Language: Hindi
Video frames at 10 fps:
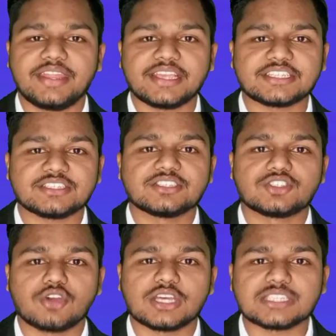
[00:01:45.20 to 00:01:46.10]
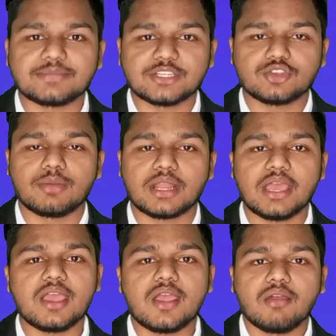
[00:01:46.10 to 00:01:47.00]
नेक्स्ट चौथा सब्जेक्ट जो हमारा
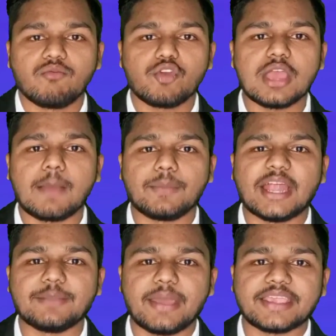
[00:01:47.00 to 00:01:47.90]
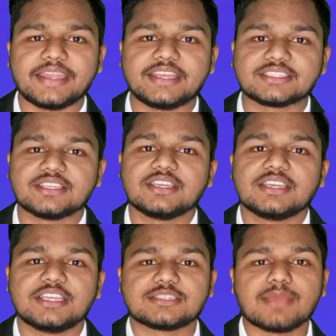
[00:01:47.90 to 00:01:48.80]
है वो है अप्लाइड मैकेनिक्स
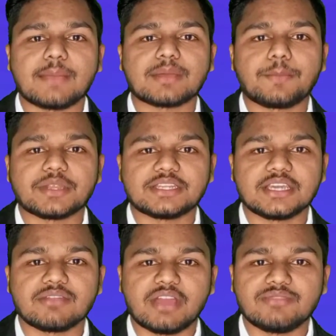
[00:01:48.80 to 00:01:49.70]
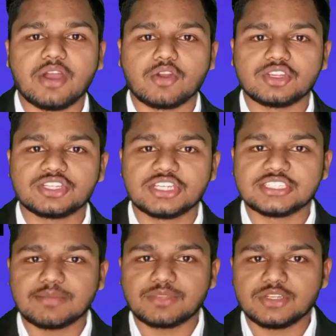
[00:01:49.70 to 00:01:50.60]
इसमें आपका प्रैक्टिकल वाइवा और रिटर्न
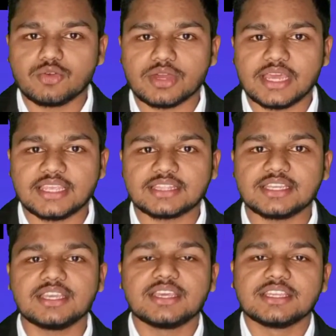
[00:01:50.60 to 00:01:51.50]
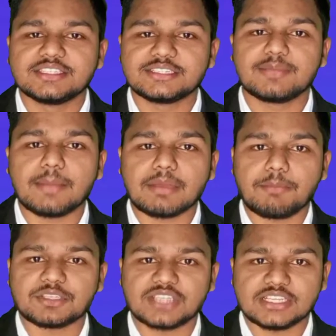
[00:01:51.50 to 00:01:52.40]
एग्जाम तीनों कराए जाते हैं जिसमें आपका
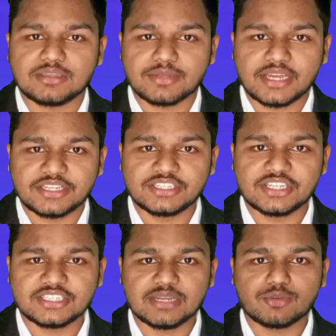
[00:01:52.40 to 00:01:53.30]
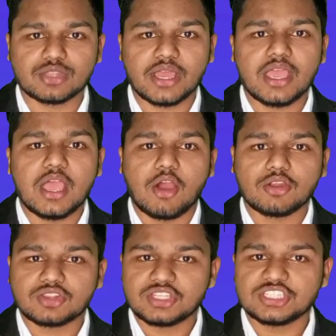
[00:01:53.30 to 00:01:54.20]
पचास नंबर का रिटर्न एग्जाम होता है
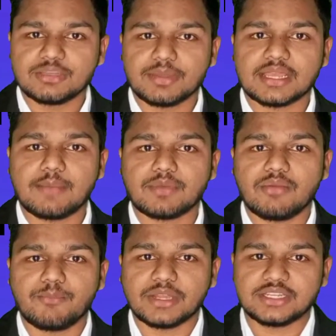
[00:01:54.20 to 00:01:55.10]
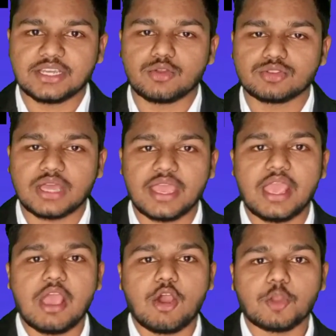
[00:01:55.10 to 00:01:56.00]
और तीस नंबर का आपका प्रैक्टिकल होता है
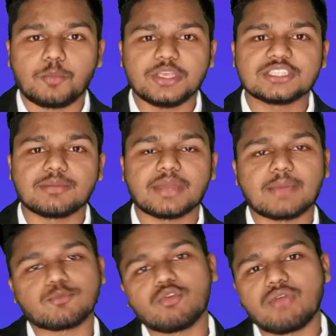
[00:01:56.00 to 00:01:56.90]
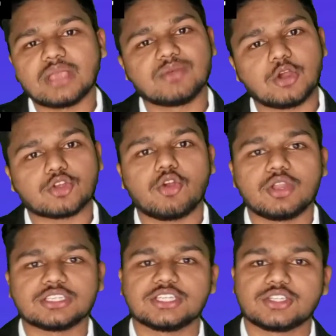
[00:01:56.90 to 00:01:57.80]
और बीस नंबर आपको वाइवा और
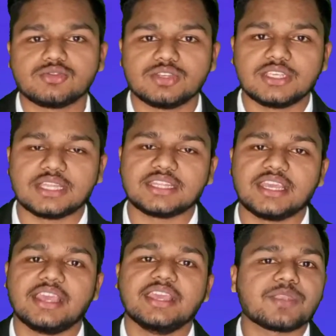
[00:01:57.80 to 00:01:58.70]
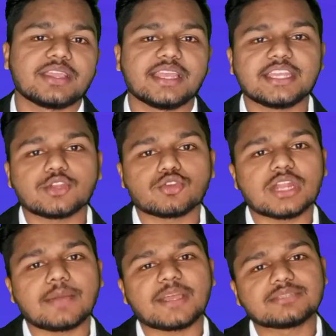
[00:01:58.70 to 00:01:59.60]
कॉलेज के थ्रू दिए जाते हैं यानी कि
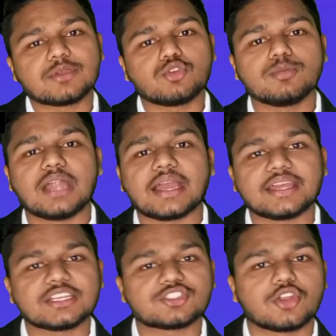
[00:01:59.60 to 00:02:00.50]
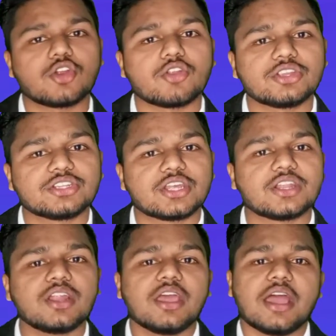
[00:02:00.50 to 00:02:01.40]
टोटल आपका इसमें कुल मिलाकर एक्सटर्नल और
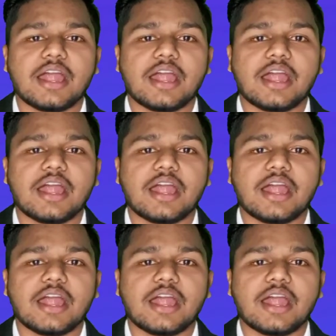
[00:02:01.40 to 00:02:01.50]
इंटरनल